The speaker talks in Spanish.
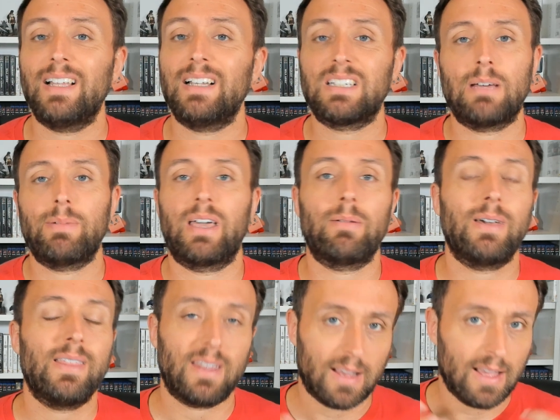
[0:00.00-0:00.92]
Él sabe que
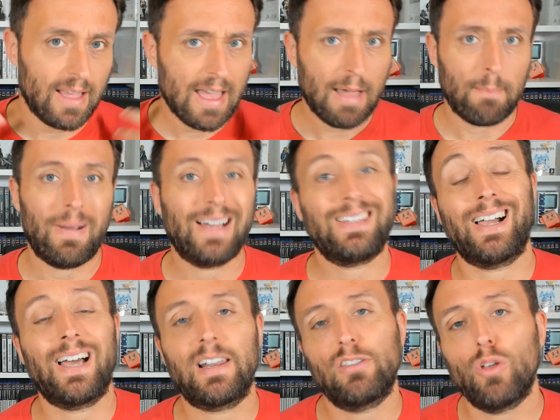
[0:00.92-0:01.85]
Vader va a
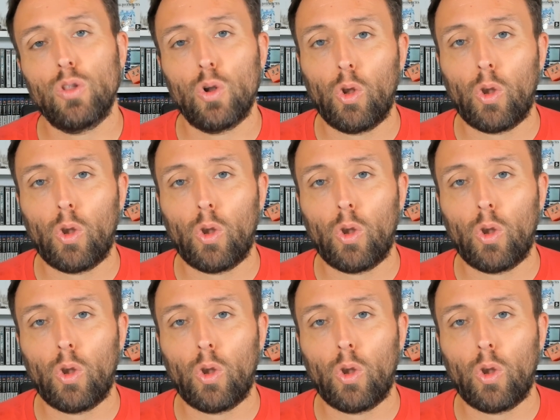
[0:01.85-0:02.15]
atacar todo lo